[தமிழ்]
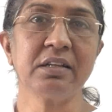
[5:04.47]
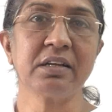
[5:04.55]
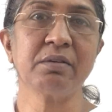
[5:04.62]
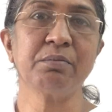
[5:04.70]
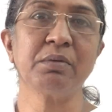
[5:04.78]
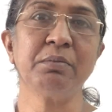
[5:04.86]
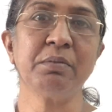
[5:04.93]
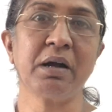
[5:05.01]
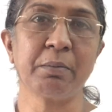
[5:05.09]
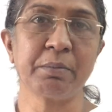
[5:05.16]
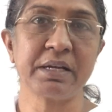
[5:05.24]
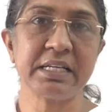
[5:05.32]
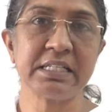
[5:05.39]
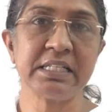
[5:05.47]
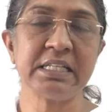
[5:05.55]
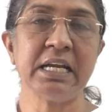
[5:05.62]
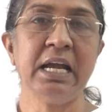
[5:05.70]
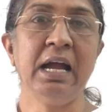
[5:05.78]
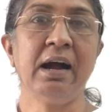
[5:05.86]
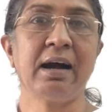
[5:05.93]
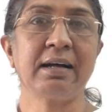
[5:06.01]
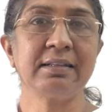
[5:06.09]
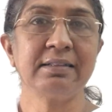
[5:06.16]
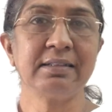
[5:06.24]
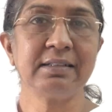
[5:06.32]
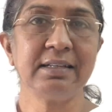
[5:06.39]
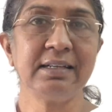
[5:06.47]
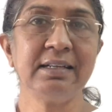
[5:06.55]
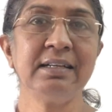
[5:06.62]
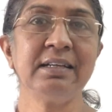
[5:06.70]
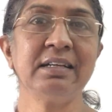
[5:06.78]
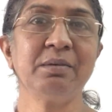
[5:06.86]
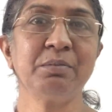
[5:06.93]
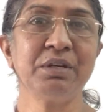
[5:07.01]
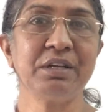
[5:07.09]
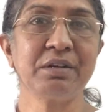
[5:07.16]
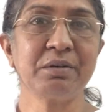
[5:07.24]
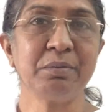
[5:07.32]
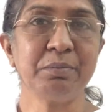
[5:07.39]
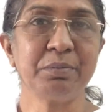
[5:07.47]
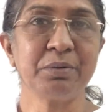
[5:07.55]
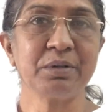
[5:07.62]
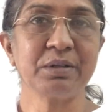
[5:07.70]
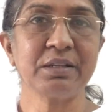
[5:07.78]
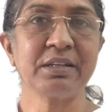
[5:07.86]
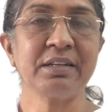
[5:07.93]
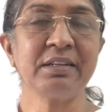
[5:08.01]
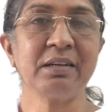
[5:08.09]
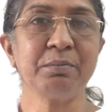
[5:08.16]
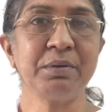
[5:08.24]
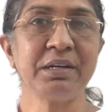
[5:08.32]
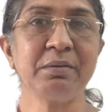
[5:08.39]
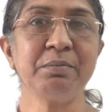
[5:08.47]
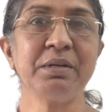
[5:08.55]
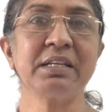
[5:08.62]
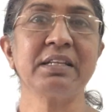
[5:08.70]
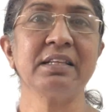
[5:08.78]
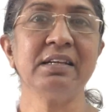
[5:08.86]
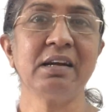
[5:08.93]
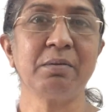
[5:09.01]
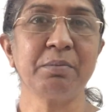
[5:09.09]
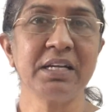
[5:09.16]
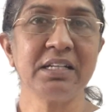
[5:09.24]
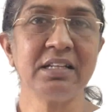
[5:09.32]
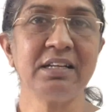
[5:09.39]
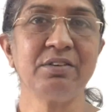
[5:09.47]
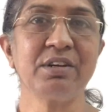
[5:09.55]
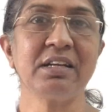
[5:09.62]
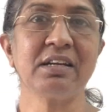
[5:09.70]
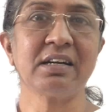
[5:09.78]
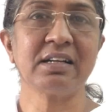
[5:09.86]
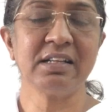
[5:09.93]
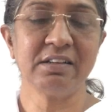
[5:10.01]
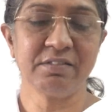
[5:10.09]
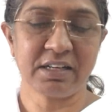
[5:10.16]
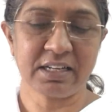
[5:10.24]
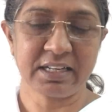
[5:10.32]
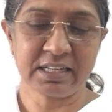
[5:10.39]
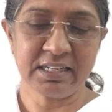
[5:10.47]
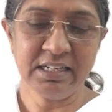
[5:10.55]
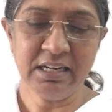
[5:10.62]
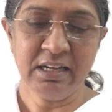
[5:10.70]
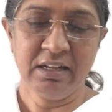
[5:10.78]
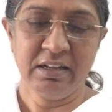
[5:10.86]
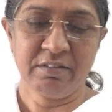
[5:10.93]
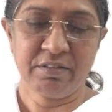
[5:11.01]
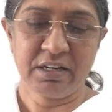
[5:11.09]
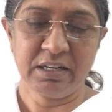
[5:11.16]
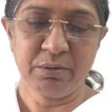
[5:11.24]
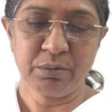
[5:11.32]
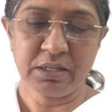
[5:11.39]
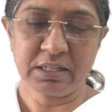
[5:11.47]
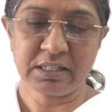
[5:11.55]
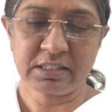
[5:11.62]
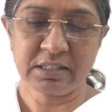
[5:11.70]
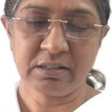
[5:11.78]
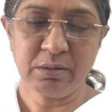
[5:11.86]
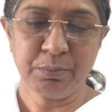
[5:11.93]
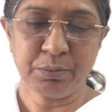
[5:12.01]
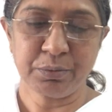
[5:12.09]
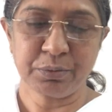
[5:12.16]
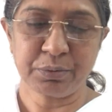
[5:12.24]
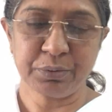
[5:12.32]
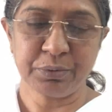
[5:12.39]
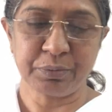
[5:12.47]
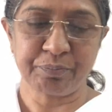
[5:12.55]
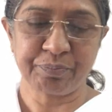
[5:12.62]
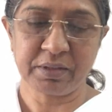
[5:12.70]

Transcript: தர்மம் அமைதி அந்த அந்த நிலையில் நம்ம இருக்கும் பொழுது தான் நம்மிடம் இருந்து அமைதியினுடைய அதிர்வலைகள் வெளி உலகத்துக்கு போகும்